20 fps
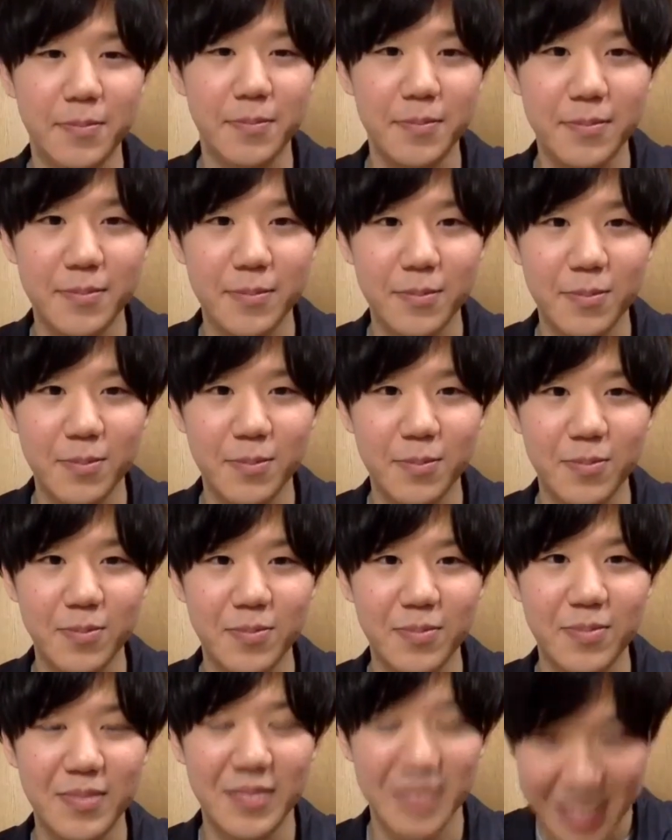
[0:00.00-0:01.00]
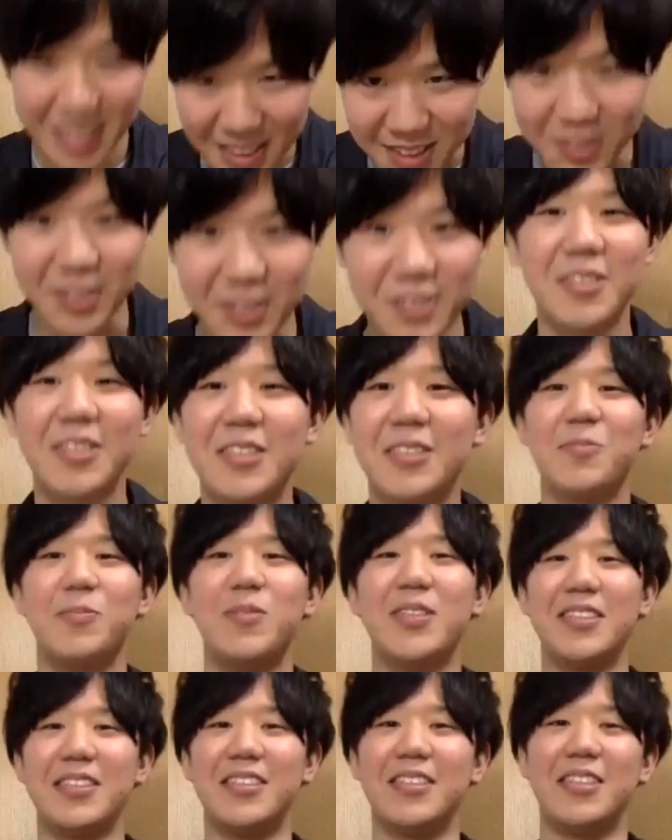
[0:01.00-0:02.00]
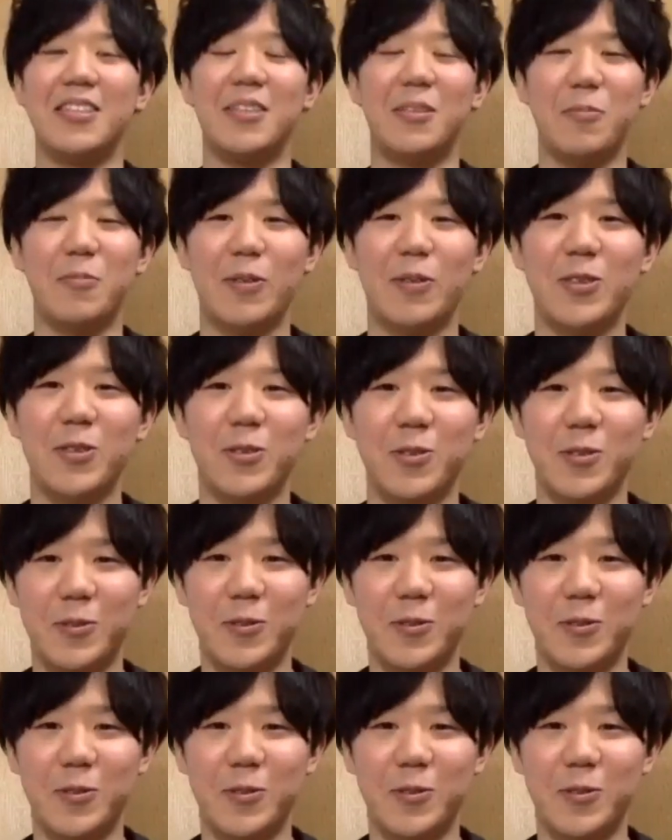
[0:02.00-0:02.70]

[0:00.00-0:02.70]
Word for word: はい、よろしく。はい、やってみましょ